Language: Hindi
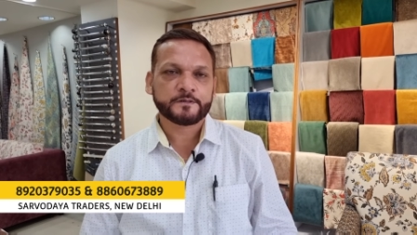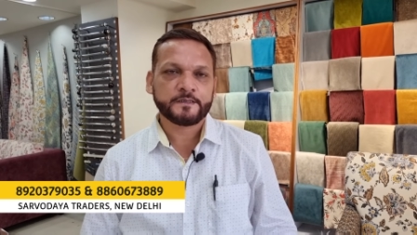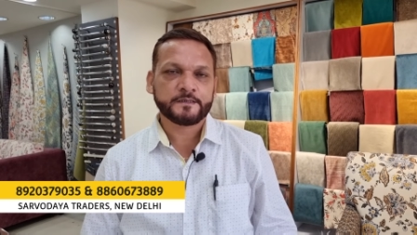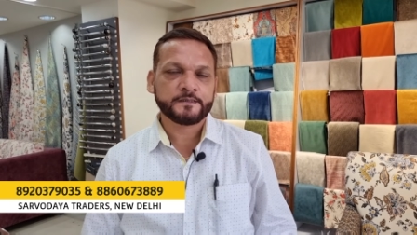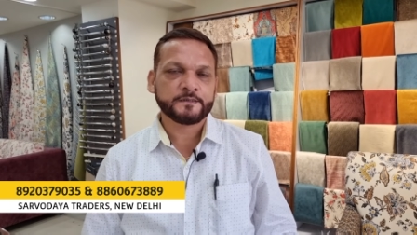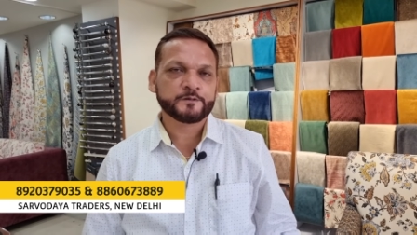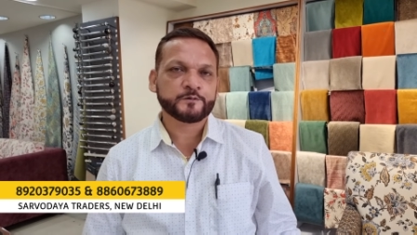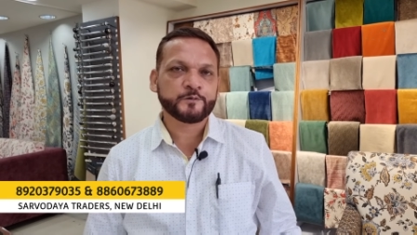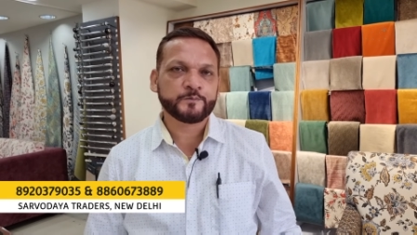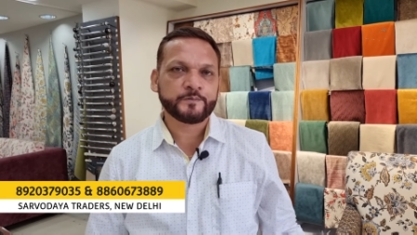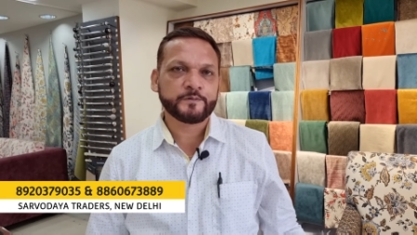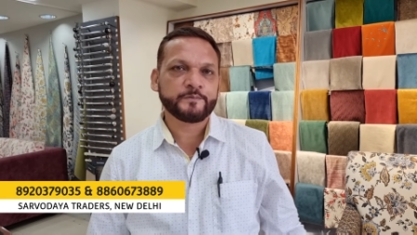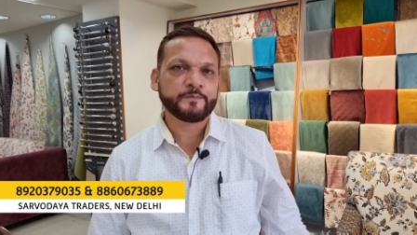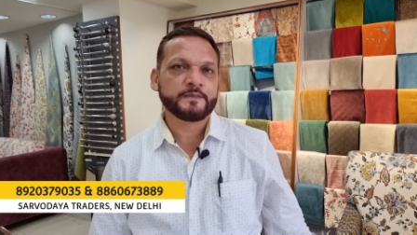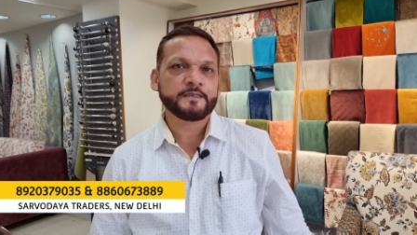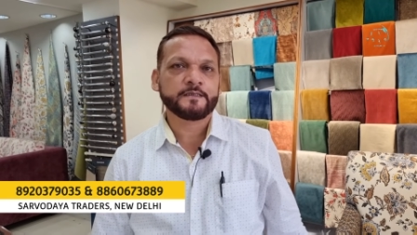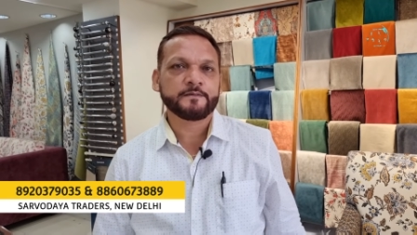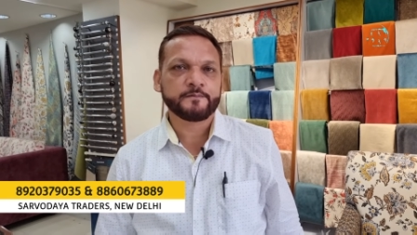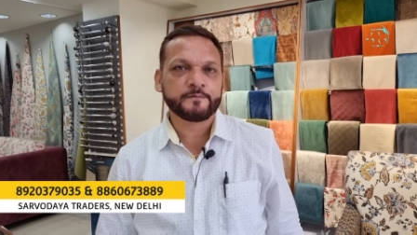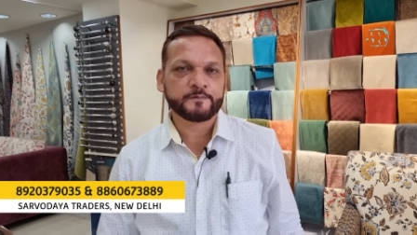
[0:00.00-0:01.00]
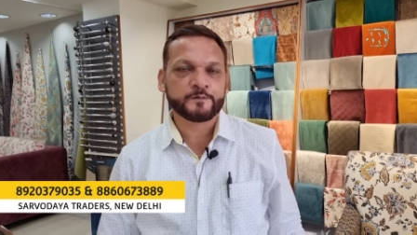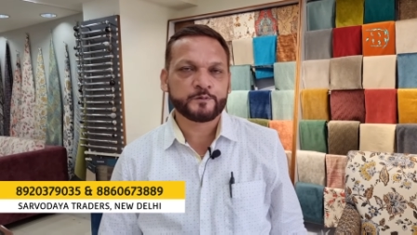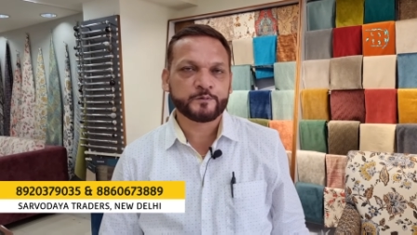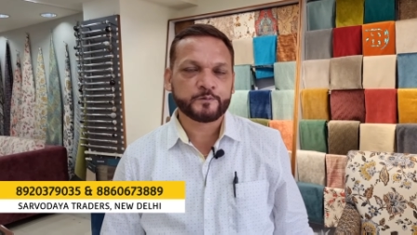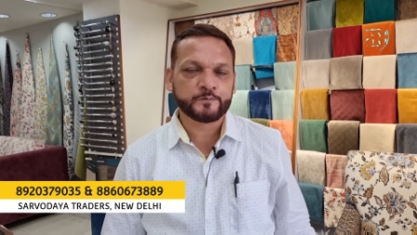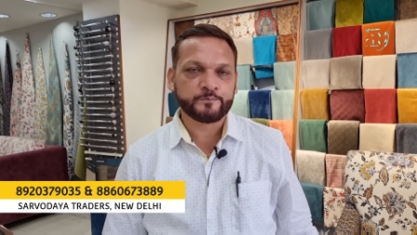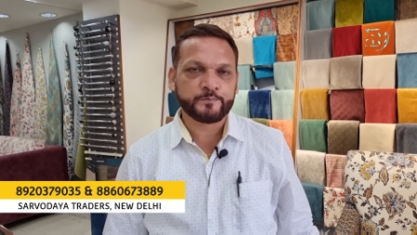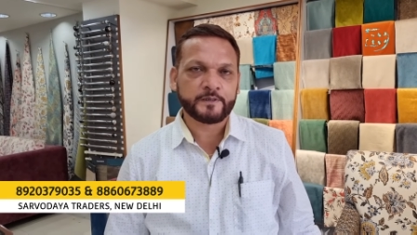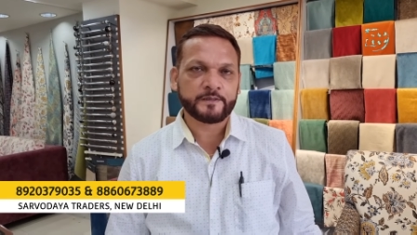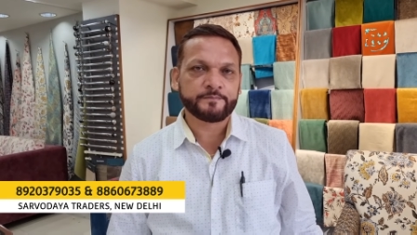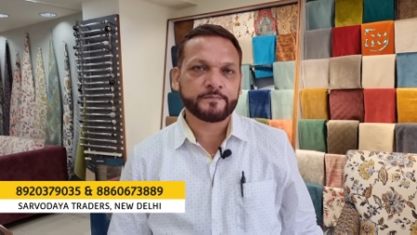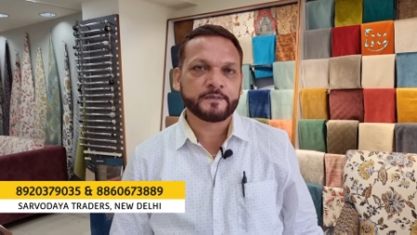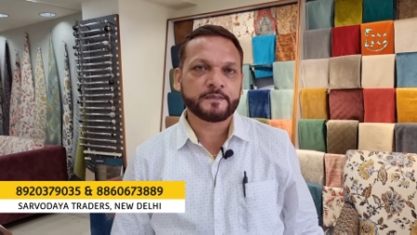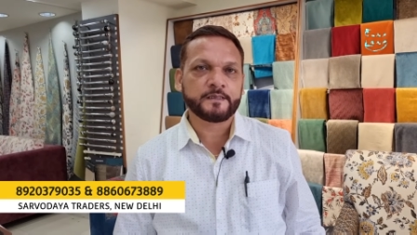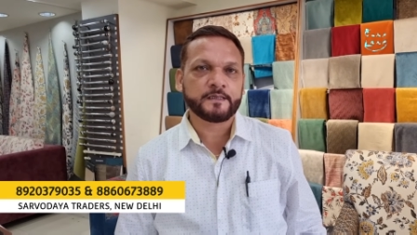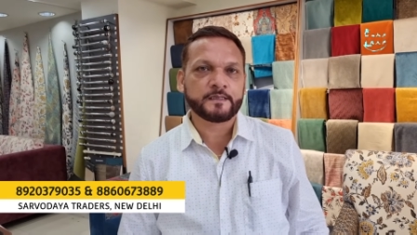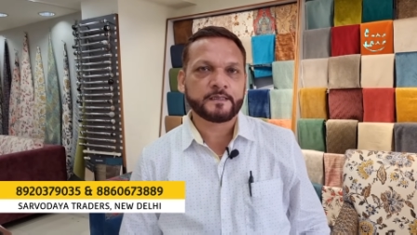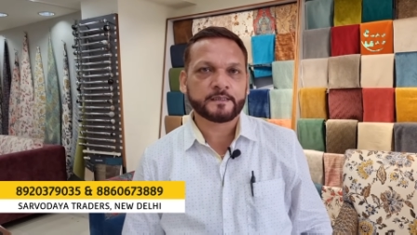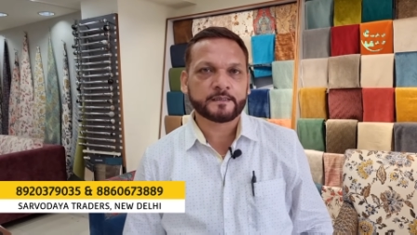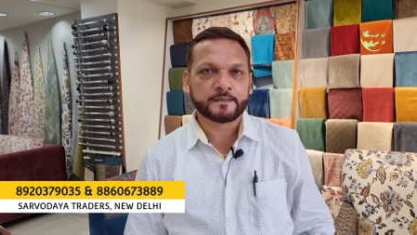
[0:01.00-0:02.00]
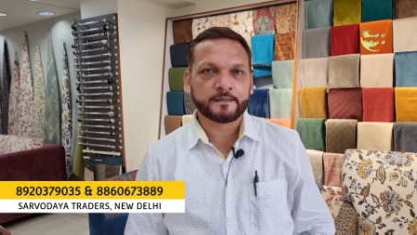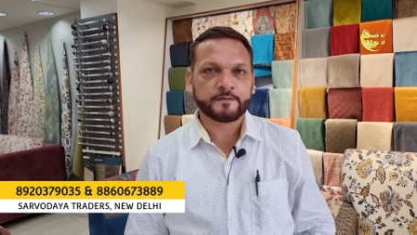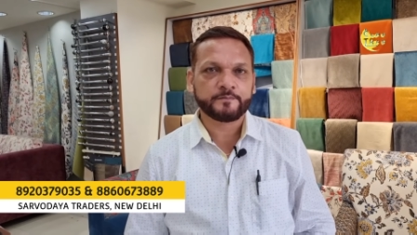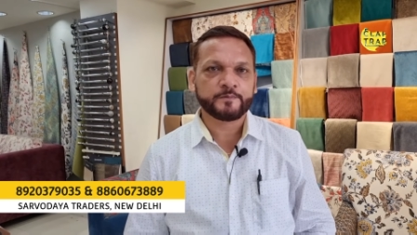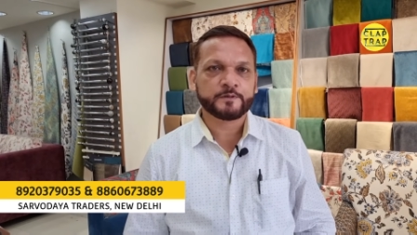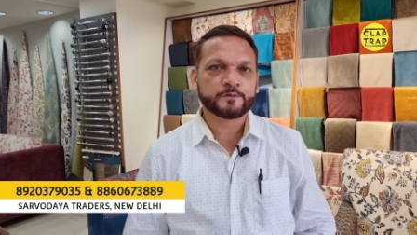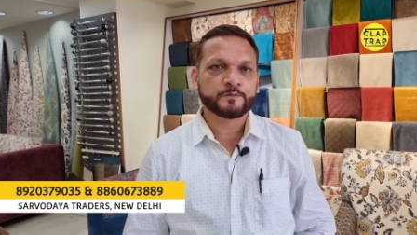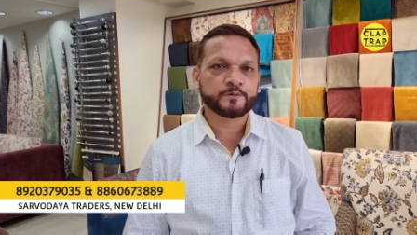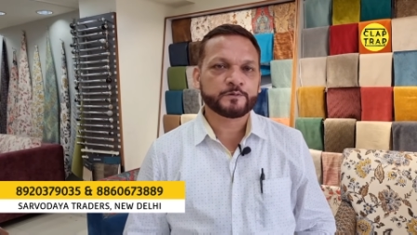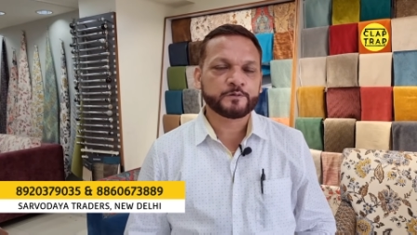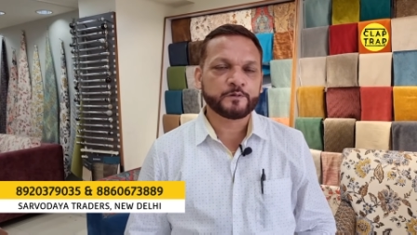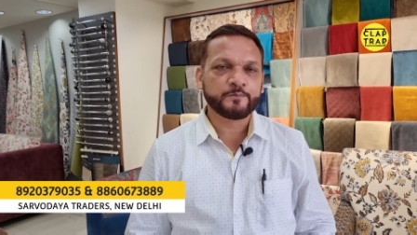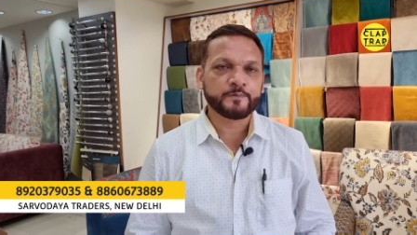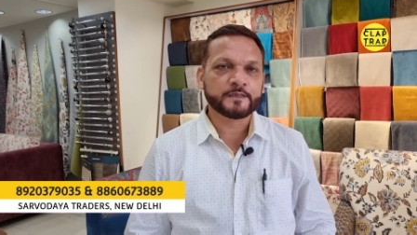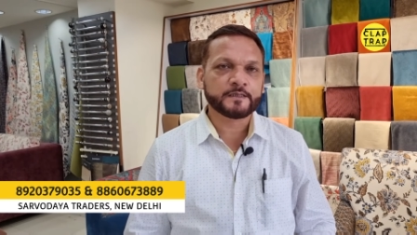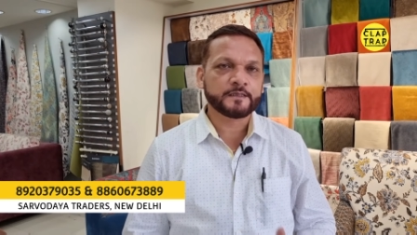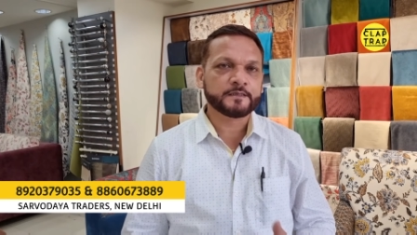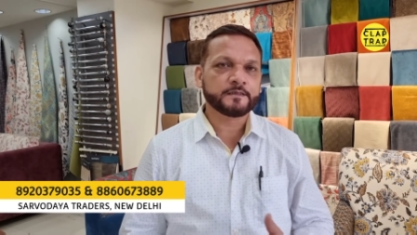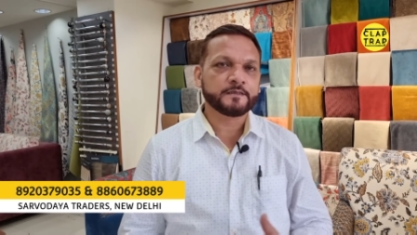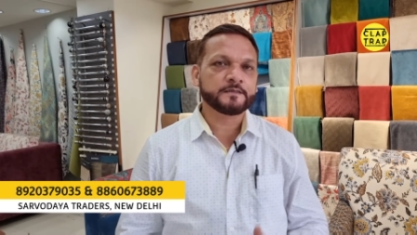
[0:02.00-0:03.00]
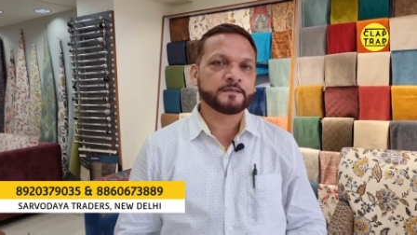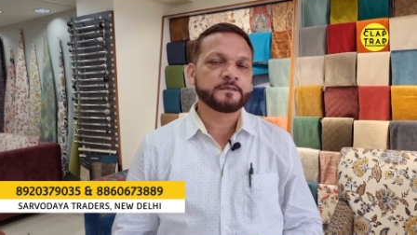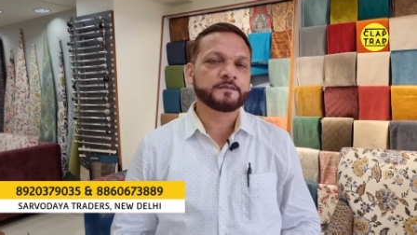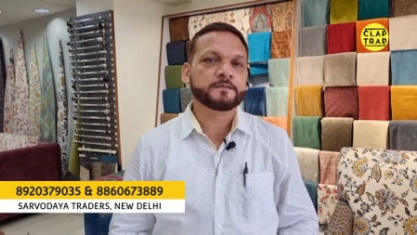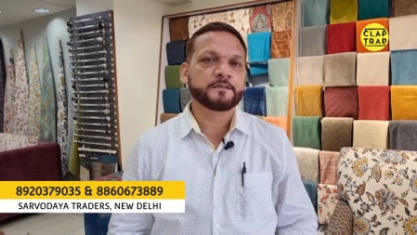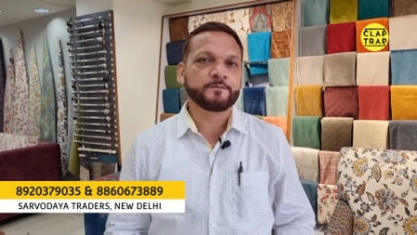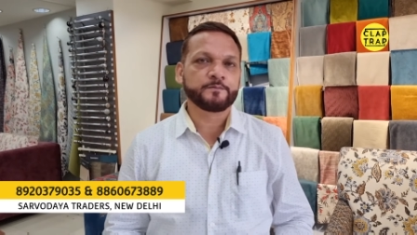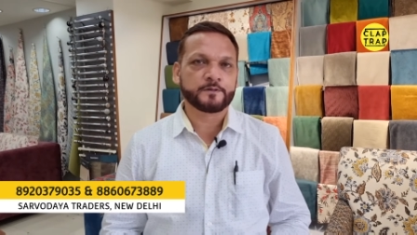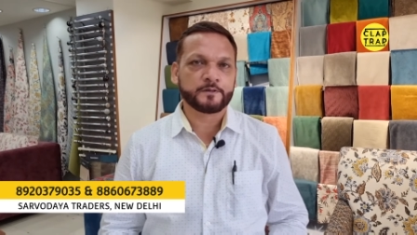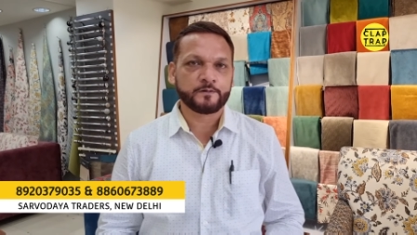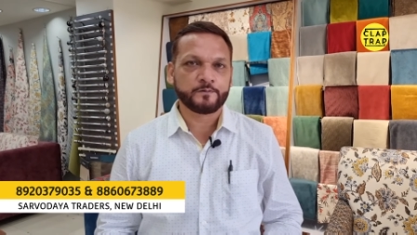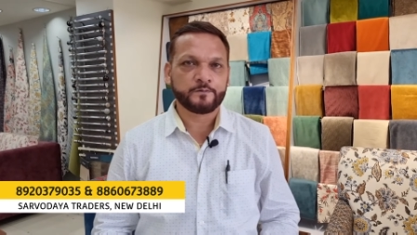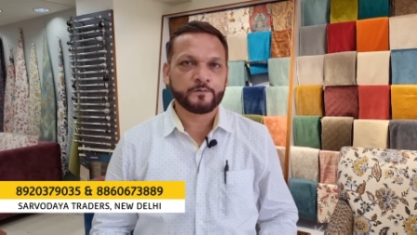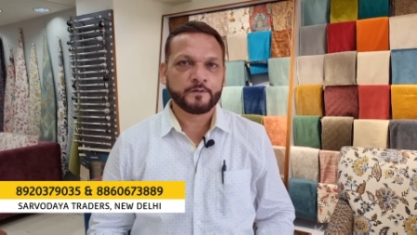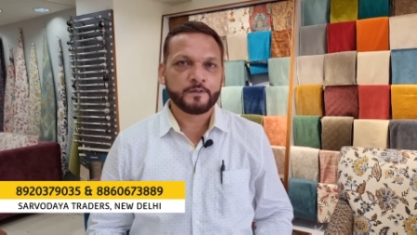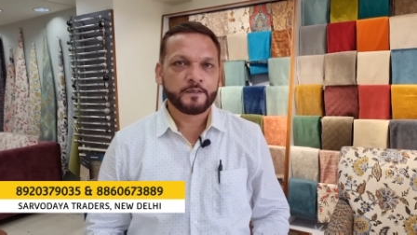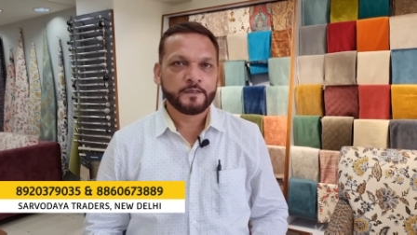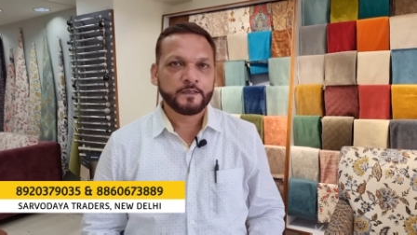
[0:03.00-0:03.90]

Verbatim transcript: क्या की कि सोफे मैंने जो फैब्रिक लगा रखा है मैं सोचता हूँ मैं कटन किसके बनाऊँ